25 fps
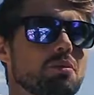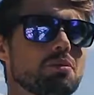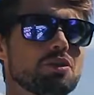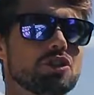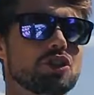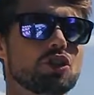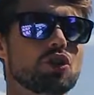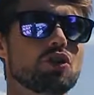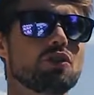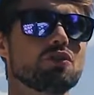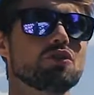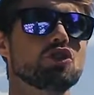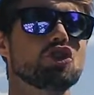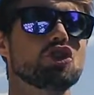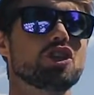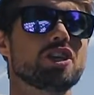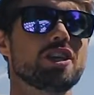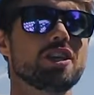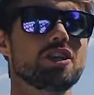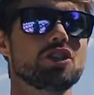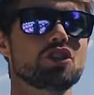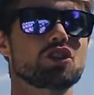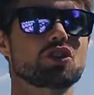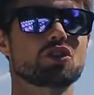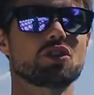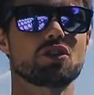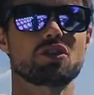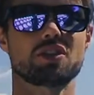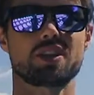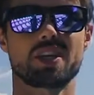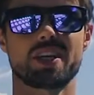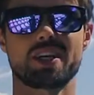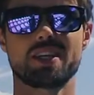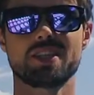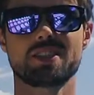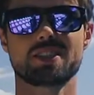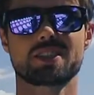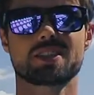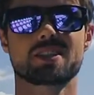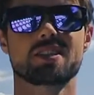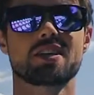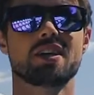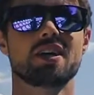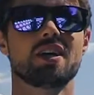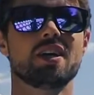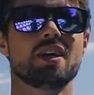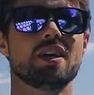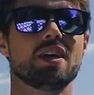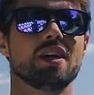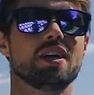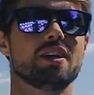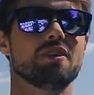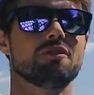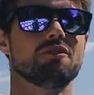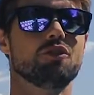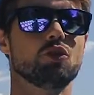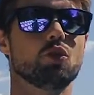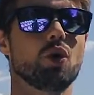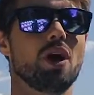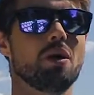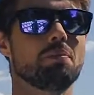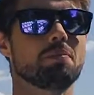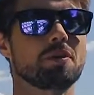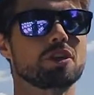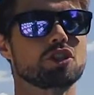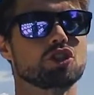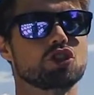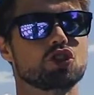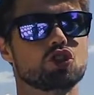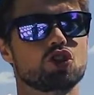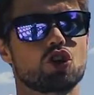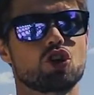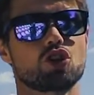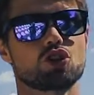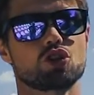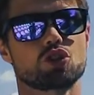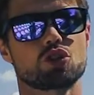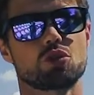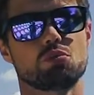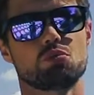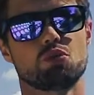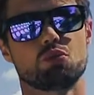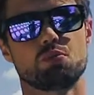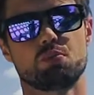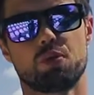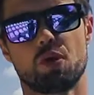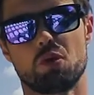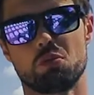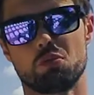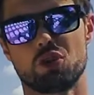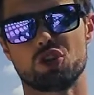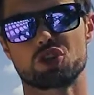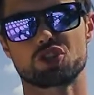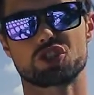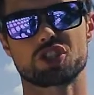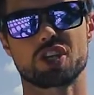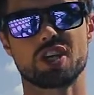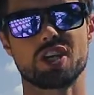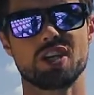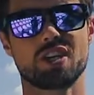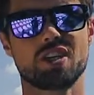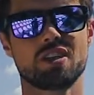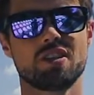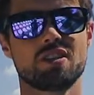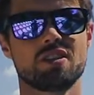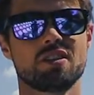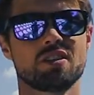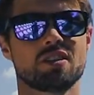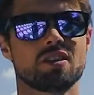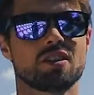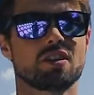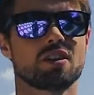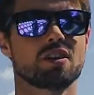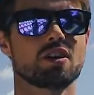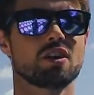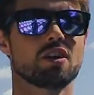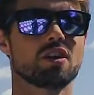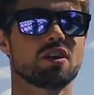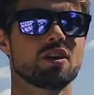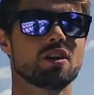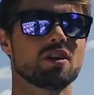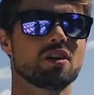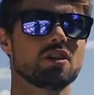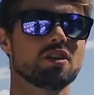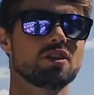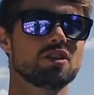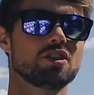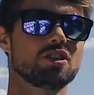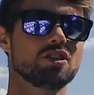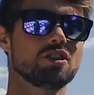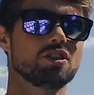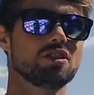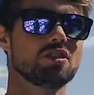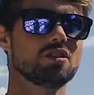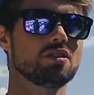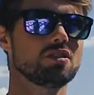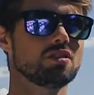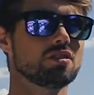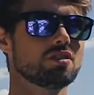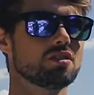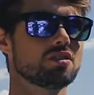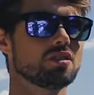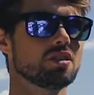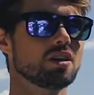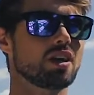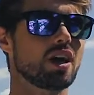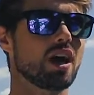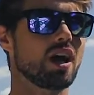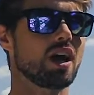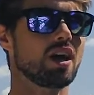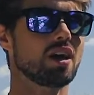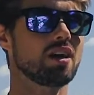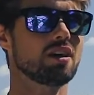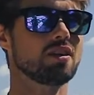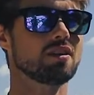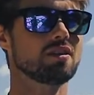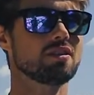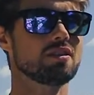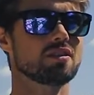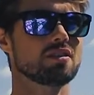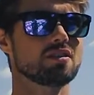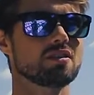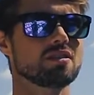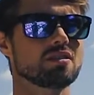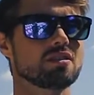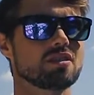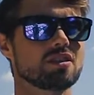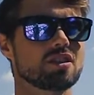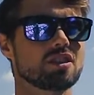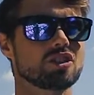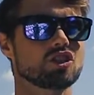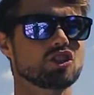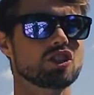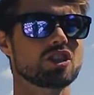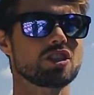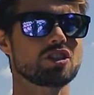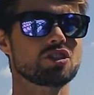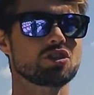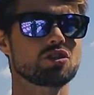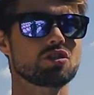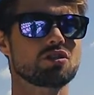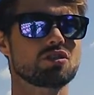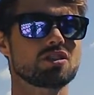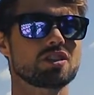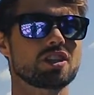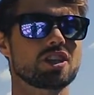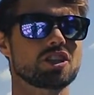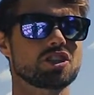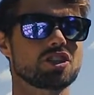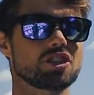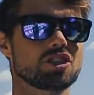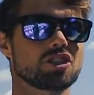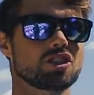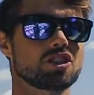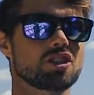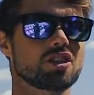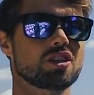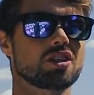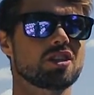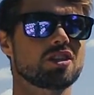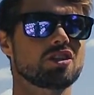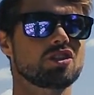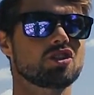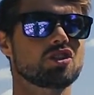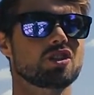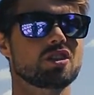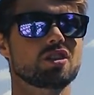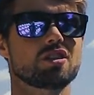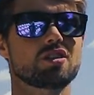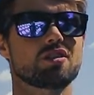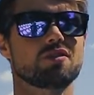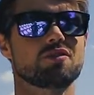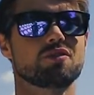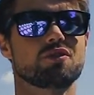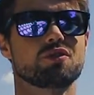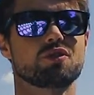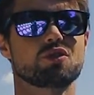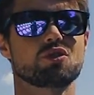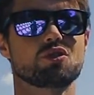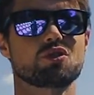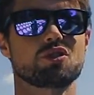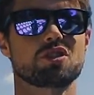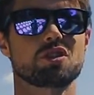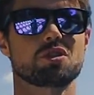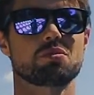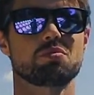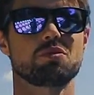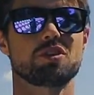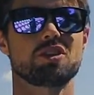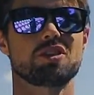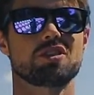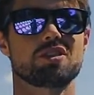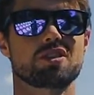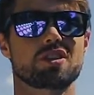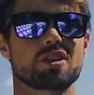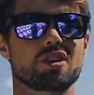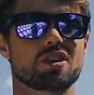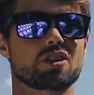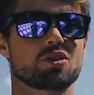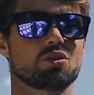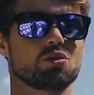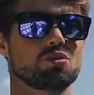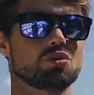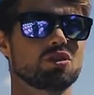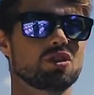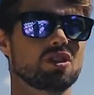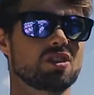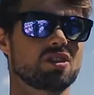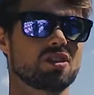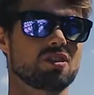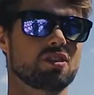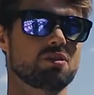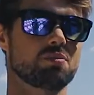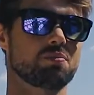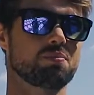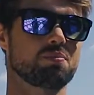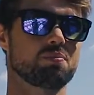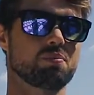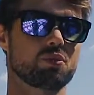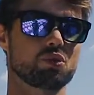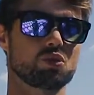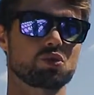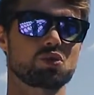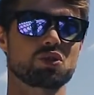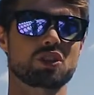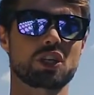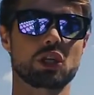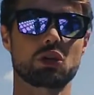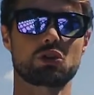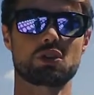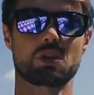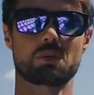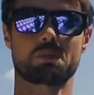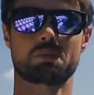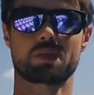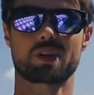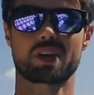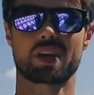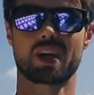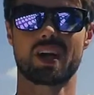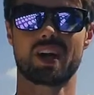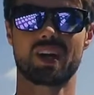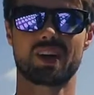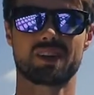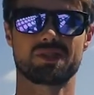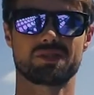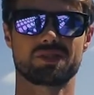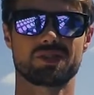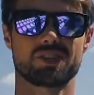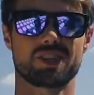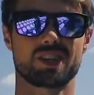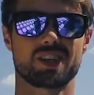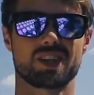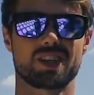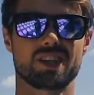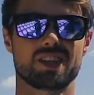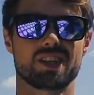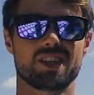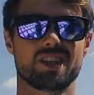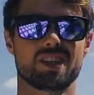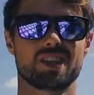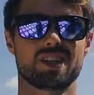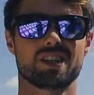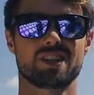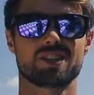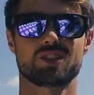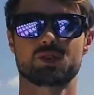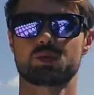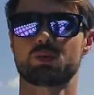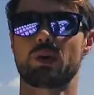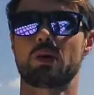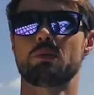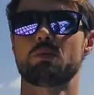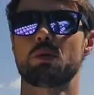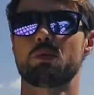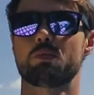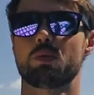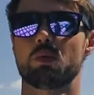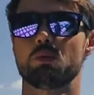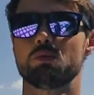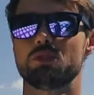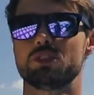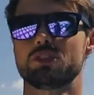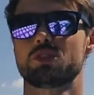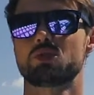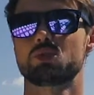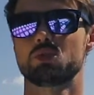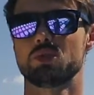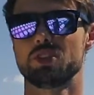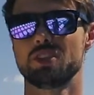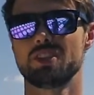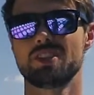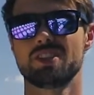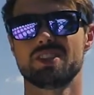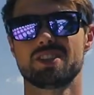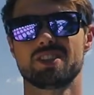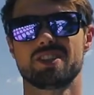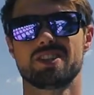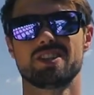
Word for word: amatorowi ciężko jest wyłapać to, co mu pomoże i a często zdarza się, że w różnych miejscach ludzie podrzucają naprawdę słabe pomysły.